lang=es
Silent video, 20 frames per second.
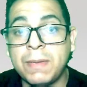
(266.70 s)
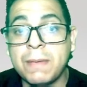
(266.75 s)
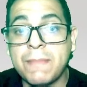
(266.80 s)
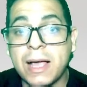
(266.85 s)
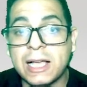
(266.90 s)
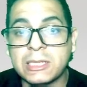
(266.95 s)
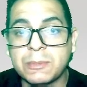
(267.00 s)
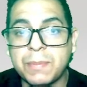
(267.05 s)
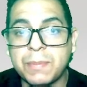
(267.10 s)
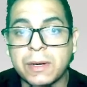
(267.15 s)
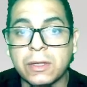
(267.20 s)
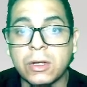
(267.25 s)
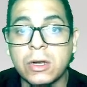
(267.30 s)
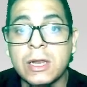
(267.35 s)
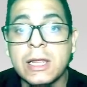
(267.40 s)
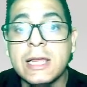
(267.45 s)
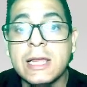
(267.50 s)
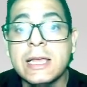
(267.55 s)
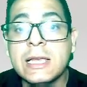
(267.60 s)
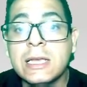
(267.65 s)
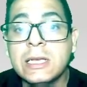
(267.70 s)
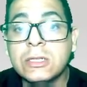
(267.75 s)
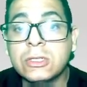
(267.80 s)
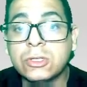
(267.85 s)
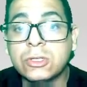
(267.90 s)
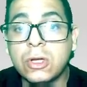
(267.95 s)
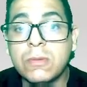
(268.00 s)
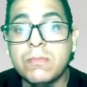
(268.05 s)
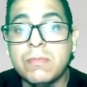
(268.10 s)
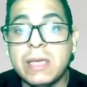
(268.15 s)
B Max, perdón,
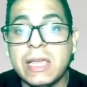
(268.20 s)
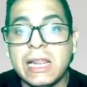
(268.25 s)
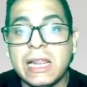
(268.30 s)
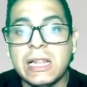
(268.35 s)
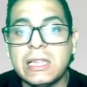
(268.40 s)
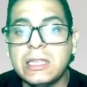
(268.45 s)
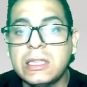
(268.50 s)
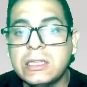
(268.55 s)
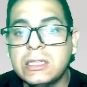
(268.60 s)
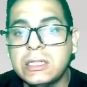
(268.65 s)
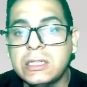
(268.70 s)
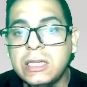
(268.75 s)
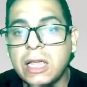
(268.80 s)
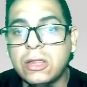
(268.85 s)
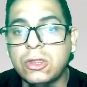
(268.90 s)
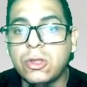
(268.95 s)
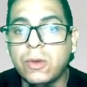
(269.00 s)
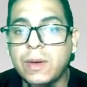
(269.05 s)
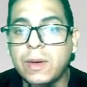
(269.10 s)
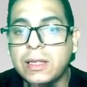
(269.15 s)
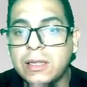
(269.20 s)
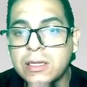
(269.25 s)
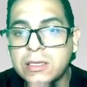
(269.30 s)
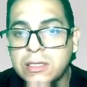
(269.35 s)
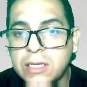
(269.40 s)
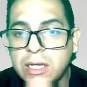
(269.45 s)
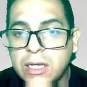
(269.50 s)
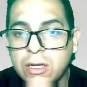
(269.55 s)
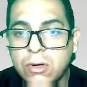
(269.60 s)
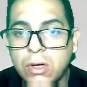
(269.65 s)
son
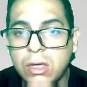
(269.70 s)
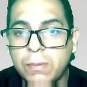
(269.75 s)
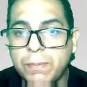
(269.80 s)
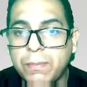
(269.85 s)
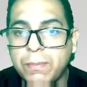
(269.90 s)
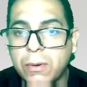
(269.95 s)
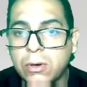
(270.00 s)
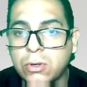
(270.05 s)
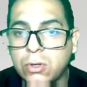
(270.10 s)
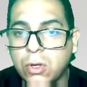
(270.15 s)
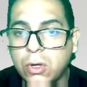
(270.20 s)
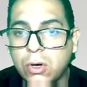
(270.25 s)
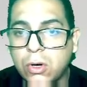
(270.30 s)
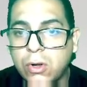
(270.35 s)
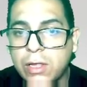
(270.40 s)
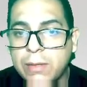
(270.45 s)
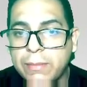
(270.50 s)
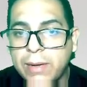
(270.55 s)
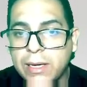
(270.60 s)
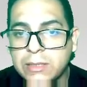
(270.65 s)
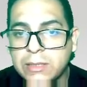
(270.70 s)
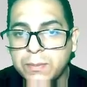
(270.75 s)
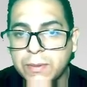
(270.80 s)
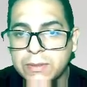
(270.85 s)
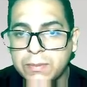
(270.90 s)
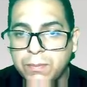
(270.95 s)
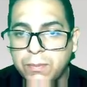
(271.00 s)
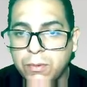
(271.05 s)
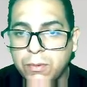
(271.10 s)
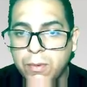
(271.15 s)
1125. Y por todo lo demás,
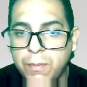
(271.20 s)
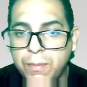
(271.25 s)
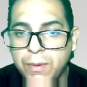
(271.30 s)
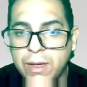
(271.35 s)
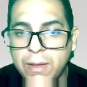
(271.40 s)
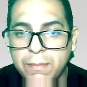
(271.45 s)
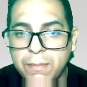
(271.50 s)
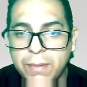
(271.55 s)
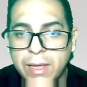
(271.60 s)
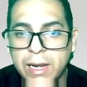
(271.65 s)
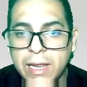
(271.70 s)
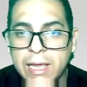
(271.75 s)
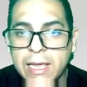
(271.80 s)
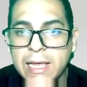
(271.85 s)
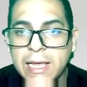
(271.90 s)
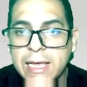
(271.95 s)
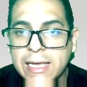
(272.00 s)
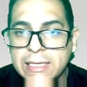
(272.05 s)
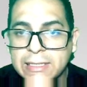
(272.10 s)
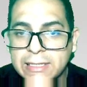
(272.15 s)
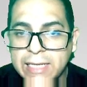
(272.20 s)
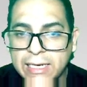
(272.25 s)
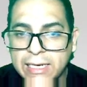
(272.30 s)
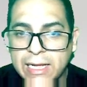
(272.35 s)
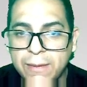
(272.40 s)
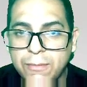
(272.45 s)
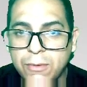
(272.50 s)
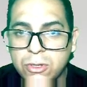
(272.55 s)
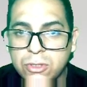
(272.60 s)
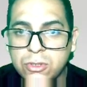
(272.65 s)
pues como pueden ver,
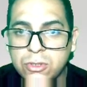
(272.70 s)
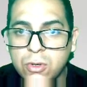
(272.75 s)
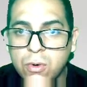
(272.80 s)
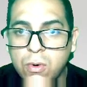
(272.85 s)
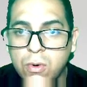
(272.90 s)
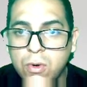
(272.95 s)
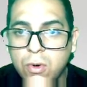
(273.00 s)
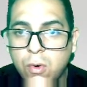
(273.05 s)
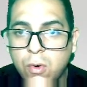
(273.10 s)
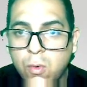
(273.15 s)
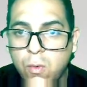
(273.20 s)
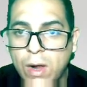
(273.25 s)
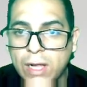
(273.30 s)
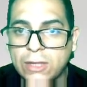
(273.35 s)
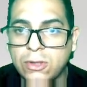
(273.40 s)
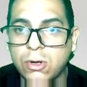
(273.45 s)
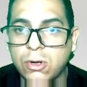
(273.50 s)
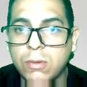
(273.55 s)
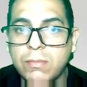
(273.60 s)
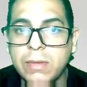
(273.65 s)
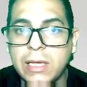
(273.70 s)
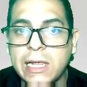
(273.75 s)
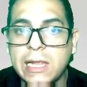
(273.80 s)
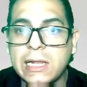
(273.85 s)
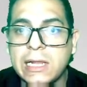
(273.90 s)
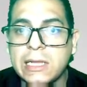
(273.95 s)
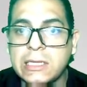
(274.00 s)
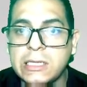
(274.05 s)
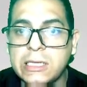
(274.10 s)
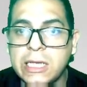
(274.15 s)
sacamos
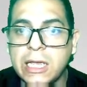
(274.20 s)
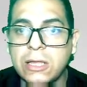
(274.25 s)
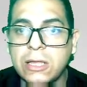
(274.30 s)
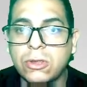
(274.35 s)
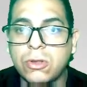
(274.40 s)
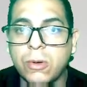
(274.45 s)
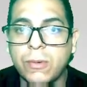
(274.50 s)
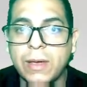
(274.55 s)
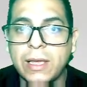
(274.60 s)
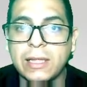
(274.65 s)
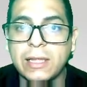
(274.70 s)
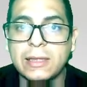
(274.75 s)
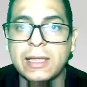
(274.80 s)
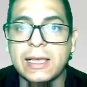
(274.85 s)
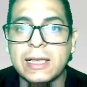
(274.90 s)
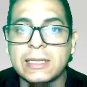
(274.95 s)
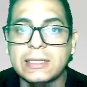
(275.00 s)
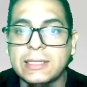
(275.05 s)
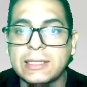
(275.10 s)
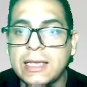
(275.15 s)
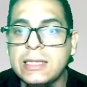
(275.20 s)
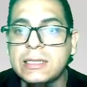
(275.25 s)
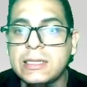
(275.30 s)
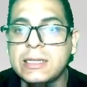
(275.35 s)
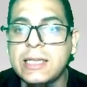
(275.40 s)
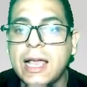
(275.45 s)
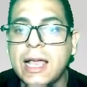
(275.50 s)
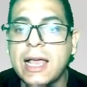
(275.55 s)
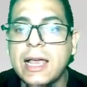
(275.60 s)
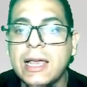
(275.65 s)
4120 de
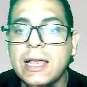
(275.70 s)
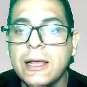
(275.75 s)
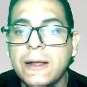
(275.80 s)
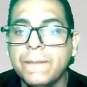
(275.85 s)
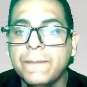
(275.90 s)
esencia